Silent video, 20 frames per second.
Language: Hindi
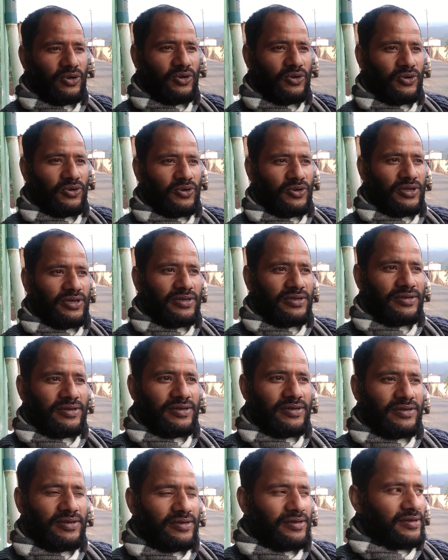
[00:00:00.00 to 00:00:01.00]
और
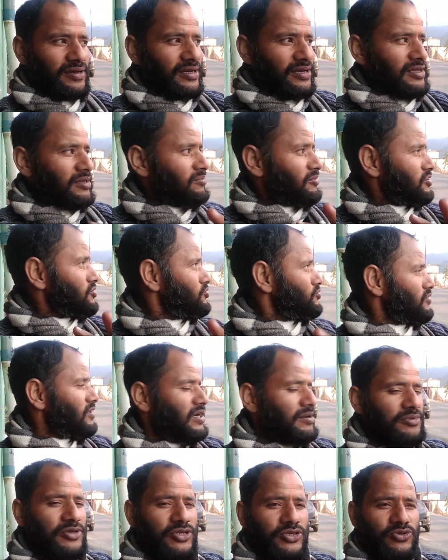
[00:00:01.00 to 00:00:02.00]
कल बच्चों
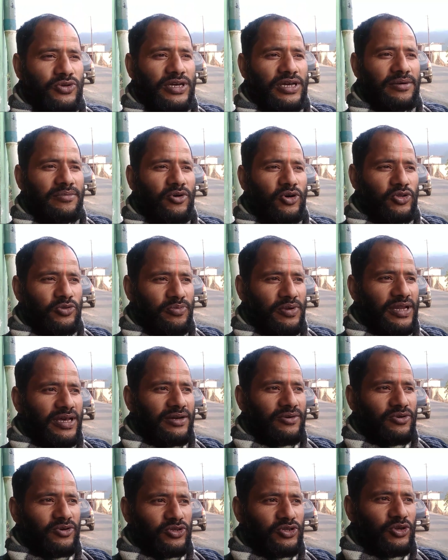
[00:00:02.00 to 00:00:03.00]
का भी जो है बहुत
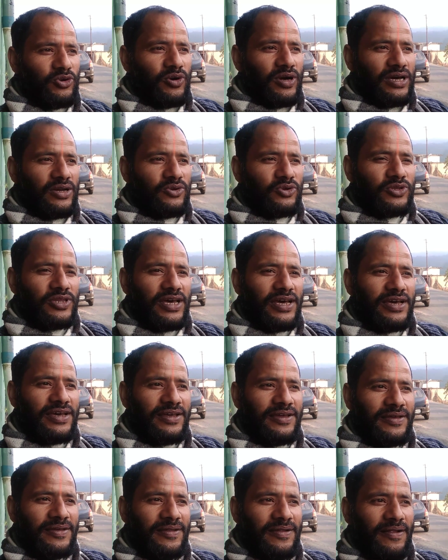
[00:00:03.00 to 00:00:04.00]
बड़ा वो त्यौहार होता
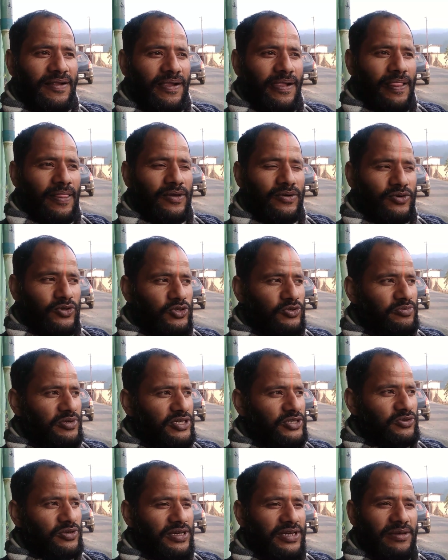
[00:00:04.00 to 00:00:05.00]
है अच्छा
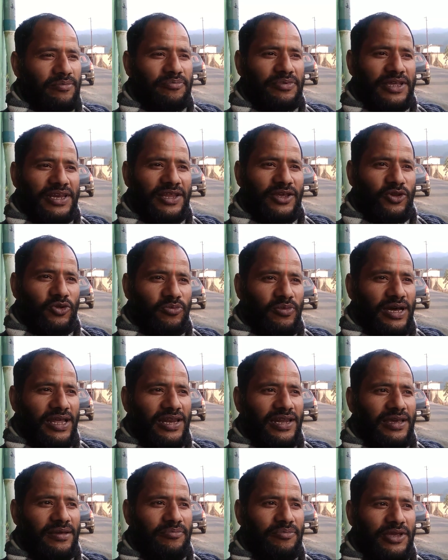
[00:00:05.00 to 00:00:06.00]
उसमें जो है पीली
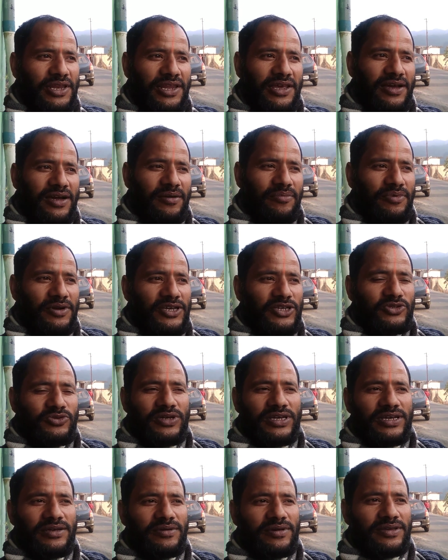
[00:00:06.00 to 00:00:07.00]
रुमाले पीले कपड़े
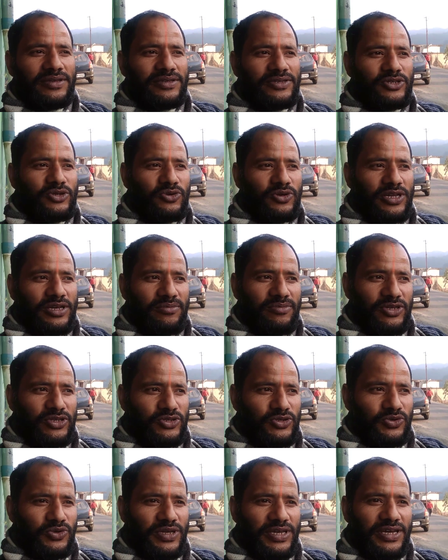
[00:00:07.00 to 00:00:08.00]
जो है छोटे
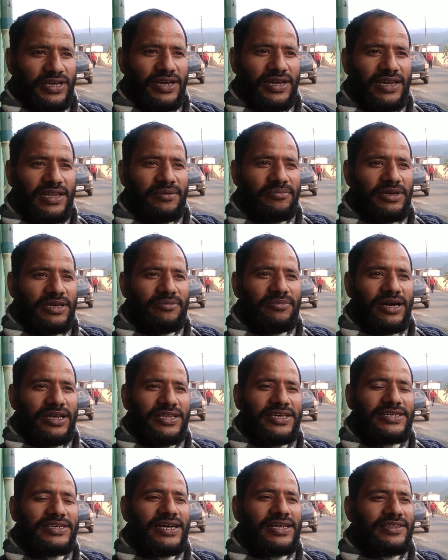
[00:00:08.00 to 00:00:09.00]
बच्चों के गले में
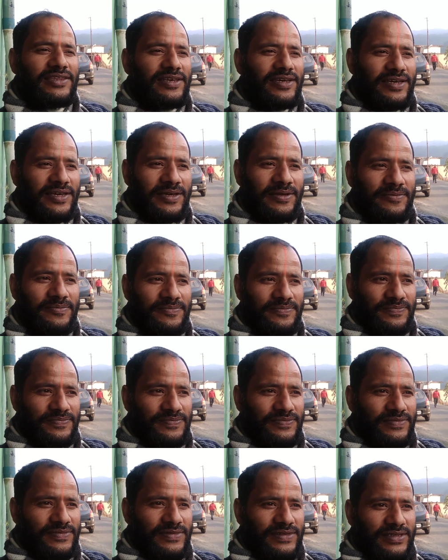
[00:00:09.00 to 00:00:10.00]
बांधे जाते हैं
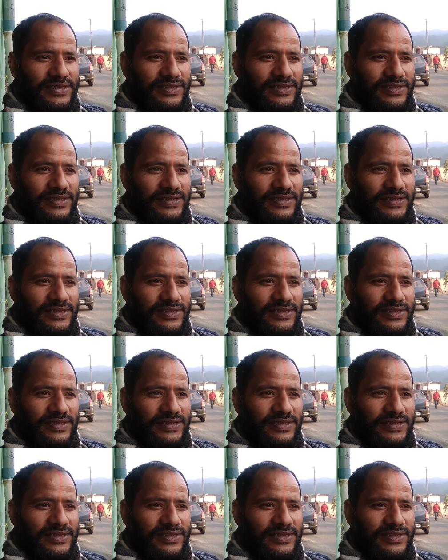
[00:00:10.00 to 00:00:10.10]
जी